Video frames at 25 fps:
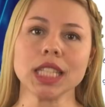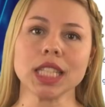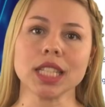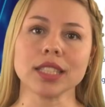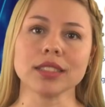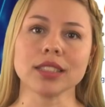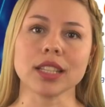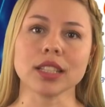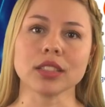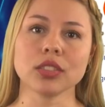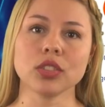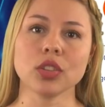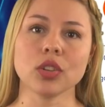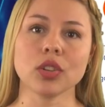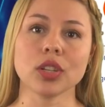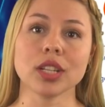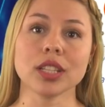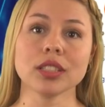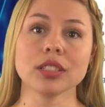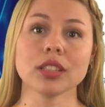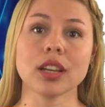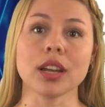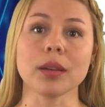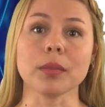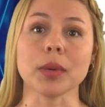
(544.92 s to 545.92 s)

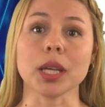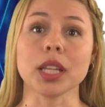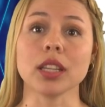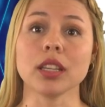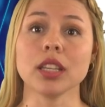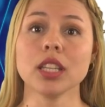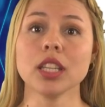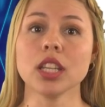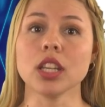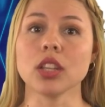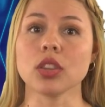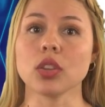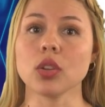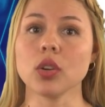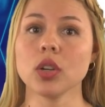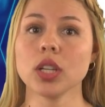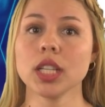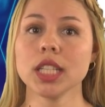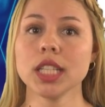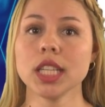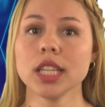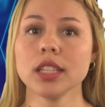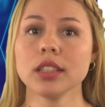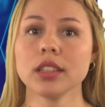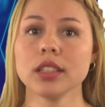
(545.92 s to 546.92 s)
transacciones a más de 500
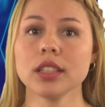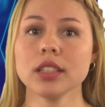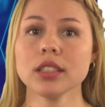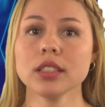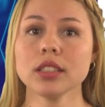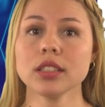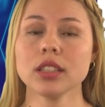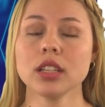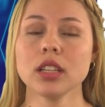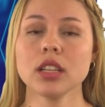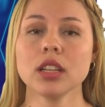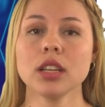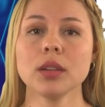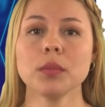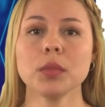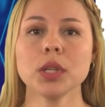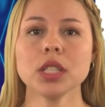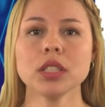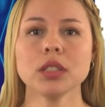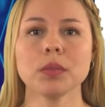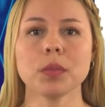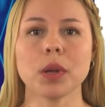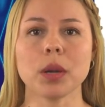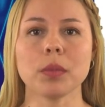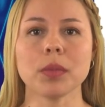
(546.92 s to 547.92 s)
clientes,
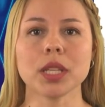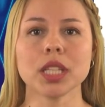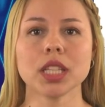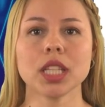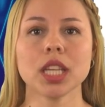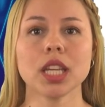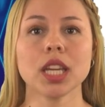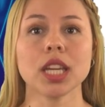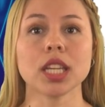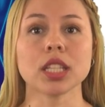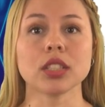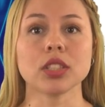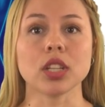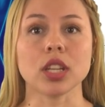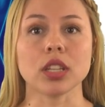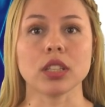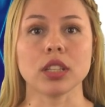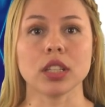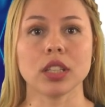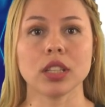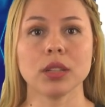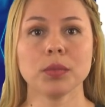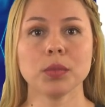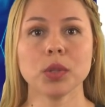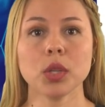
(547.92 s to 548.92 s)
principalmente exchanges
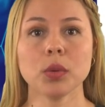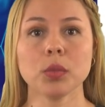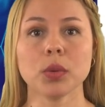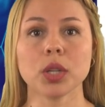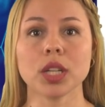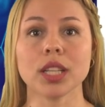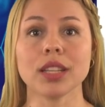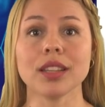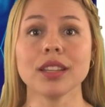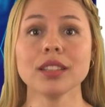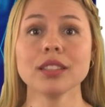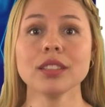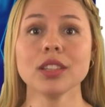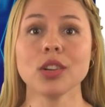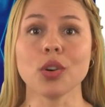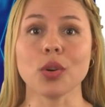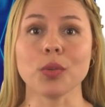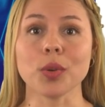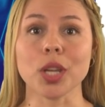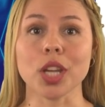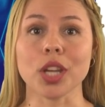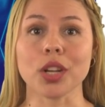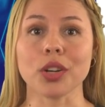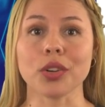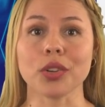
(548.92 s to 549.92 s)
de criptomonedas y
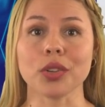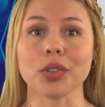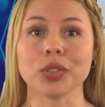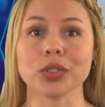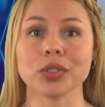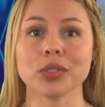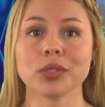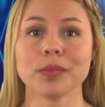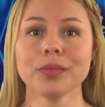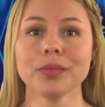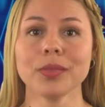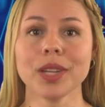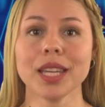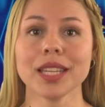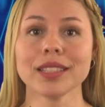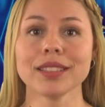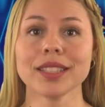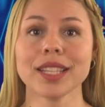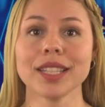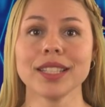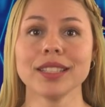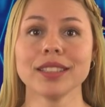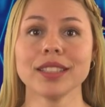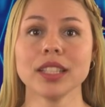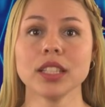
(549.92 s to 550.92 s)
gobiernos.
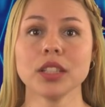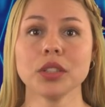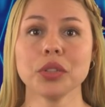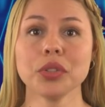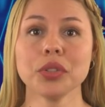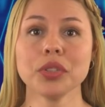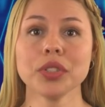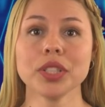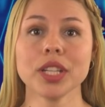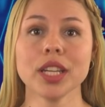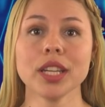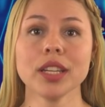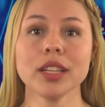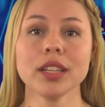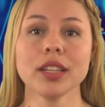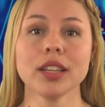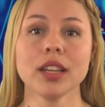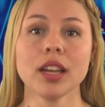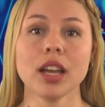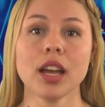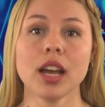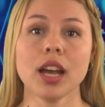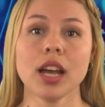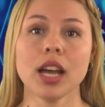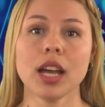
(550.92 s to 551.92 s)
Esta lista incluye
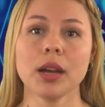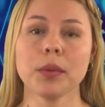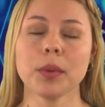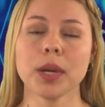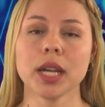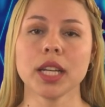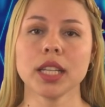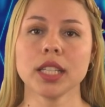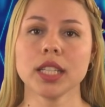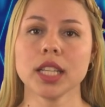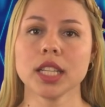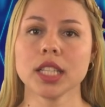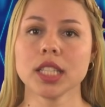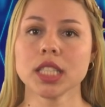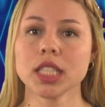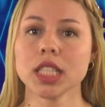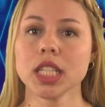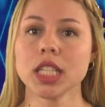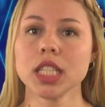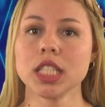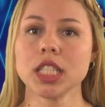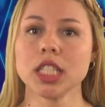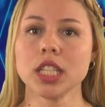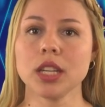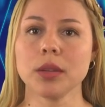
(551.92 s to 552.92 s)
a
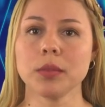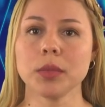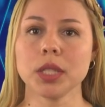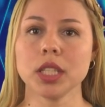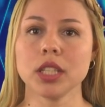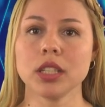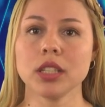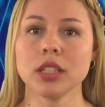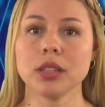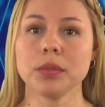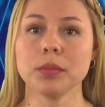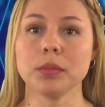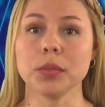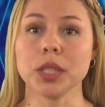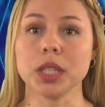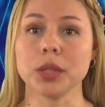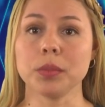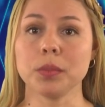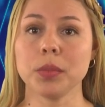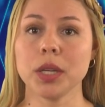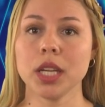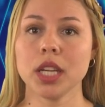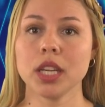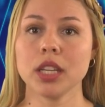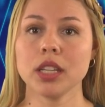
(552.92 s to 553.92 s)
Binance, Gemini,
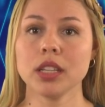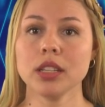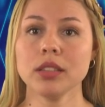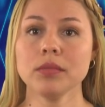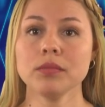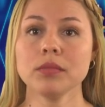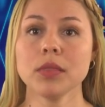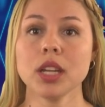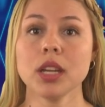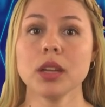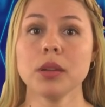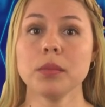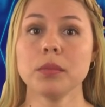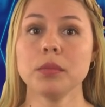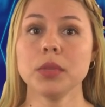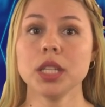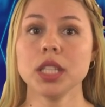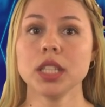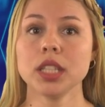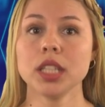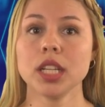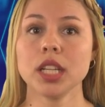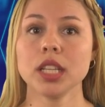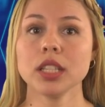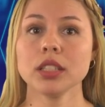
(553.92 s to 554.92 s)
BitPay,
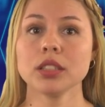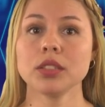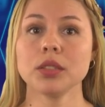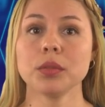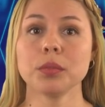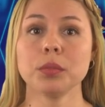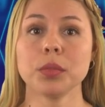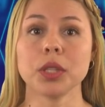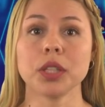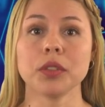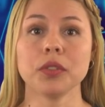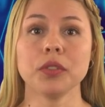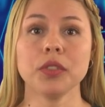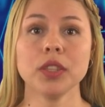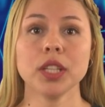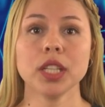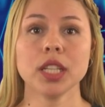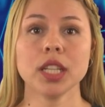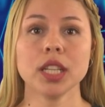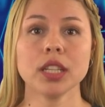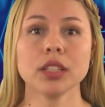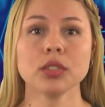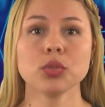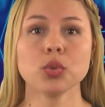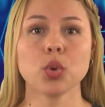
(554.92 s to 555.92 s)
Bitrex,
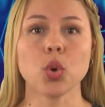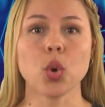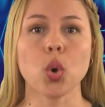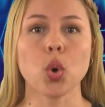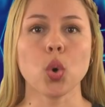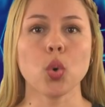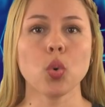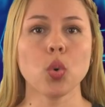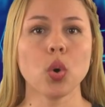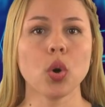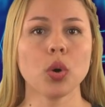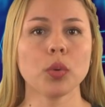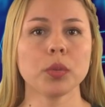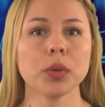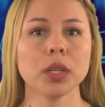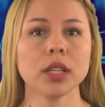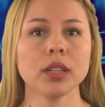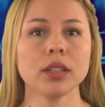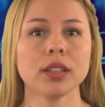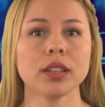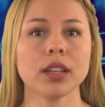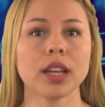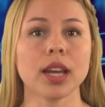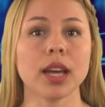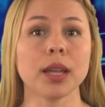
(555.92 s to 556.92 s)
Phoenix,
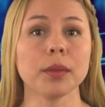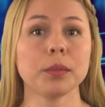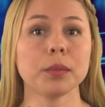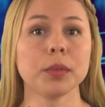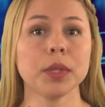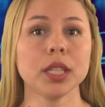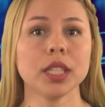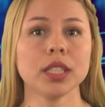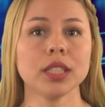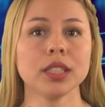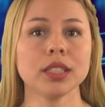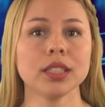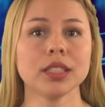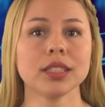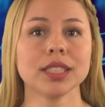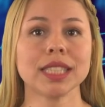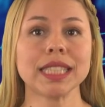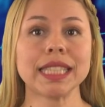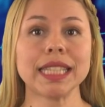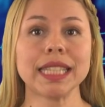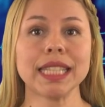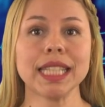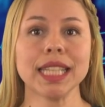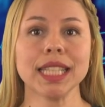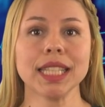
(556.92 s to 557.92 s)
Huobi, Adbit,
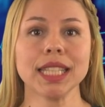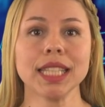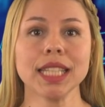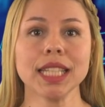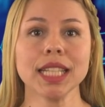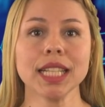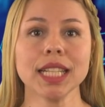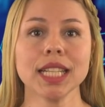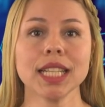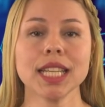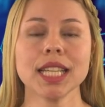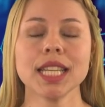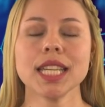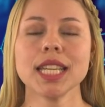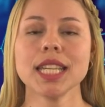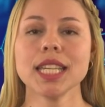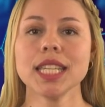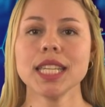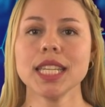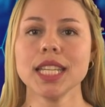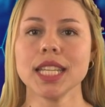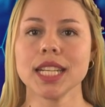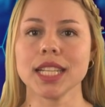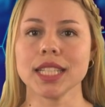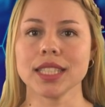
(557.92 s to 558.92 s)
Tether
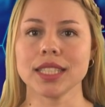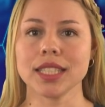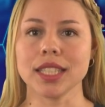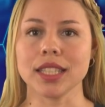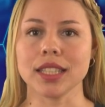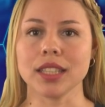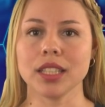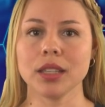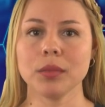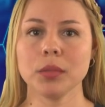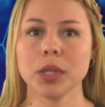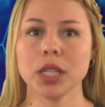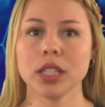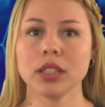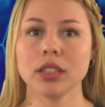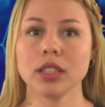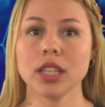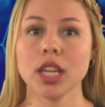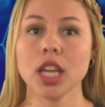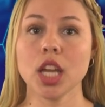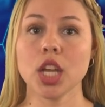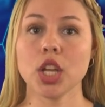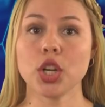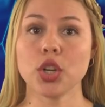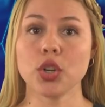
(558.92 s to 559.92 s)
y
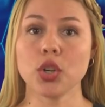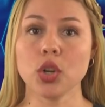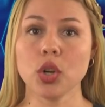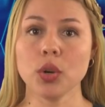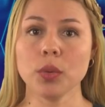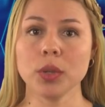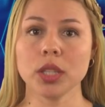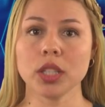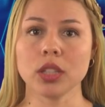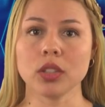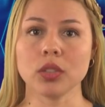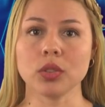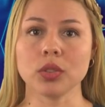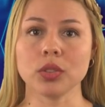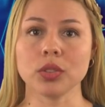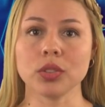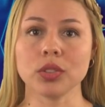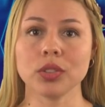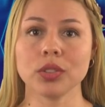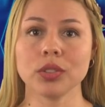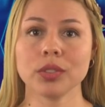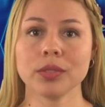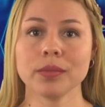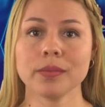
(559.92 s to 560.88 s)
recientemente Robinhood.